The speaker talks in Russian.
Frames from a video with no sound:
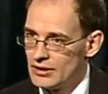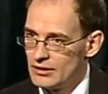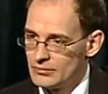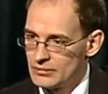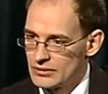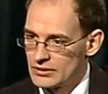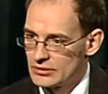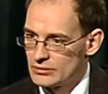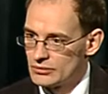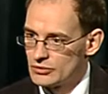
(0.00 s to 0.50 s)

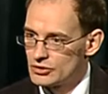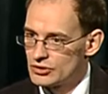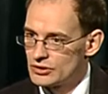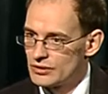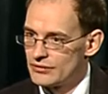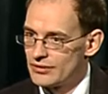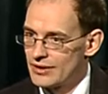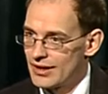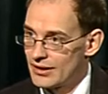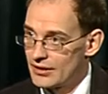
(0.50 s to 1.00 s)
Потому что
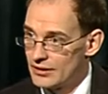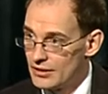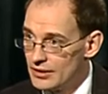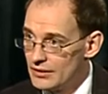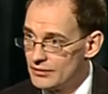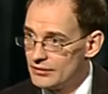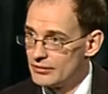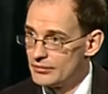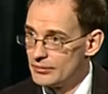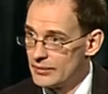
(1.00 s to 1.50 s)

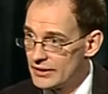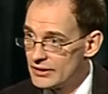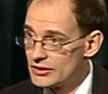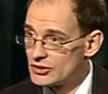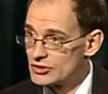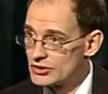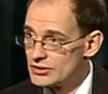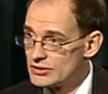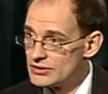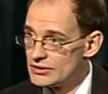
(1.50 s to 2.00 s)
враги в моей
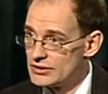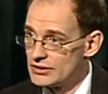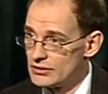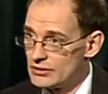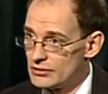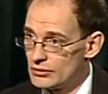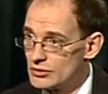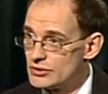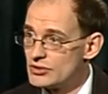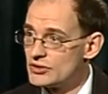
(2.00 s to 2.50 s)
жизни
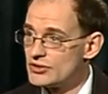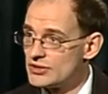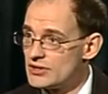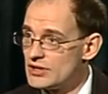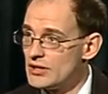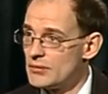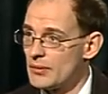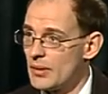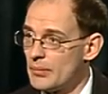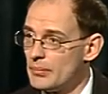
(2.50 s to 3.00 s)
очень
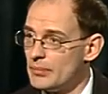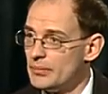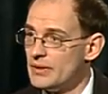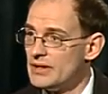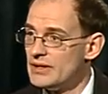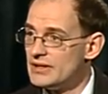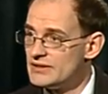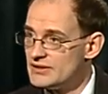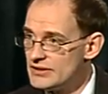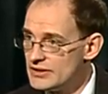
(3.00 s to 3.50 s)
сильно
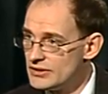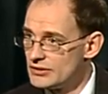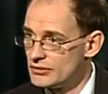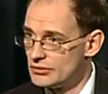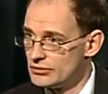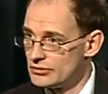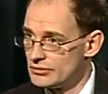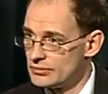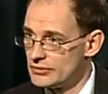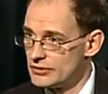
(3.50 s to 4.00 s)

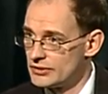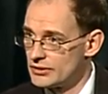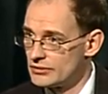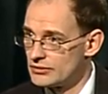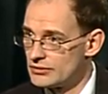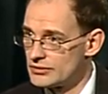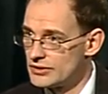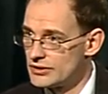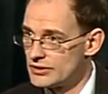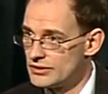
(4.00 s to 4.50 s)
мобилизируют меня. То
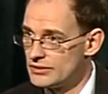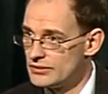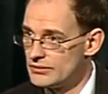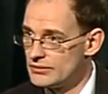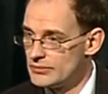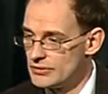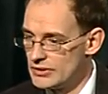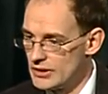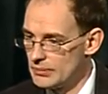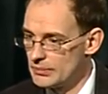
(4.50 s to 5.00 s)
есть они
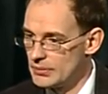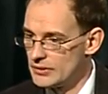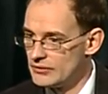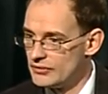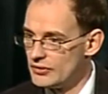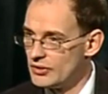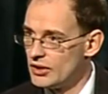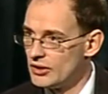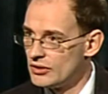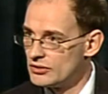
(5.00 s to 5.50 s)
меня
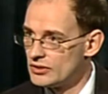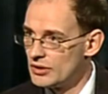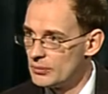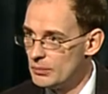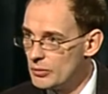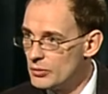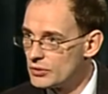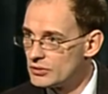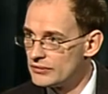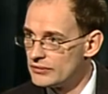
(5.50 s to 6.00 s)
подвигают на
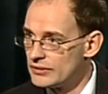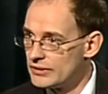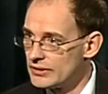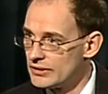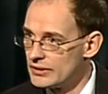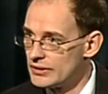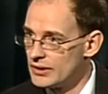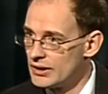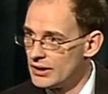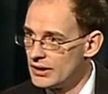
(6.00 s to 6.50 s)

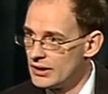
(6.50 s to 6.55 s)
подвиги.